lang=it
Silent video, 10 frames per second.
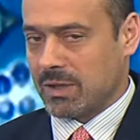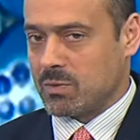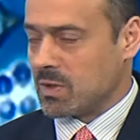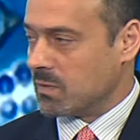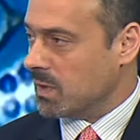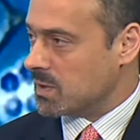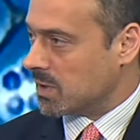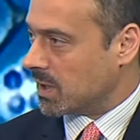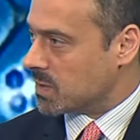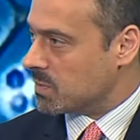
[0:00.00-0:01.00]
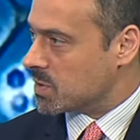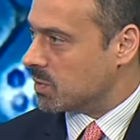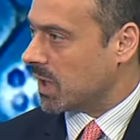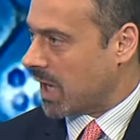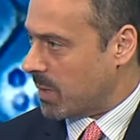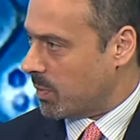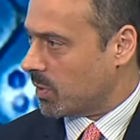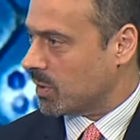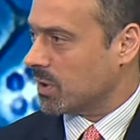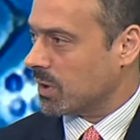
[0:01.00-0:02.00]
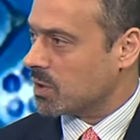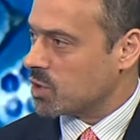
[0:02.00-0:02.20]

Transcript: un servizio della trasmissione Report,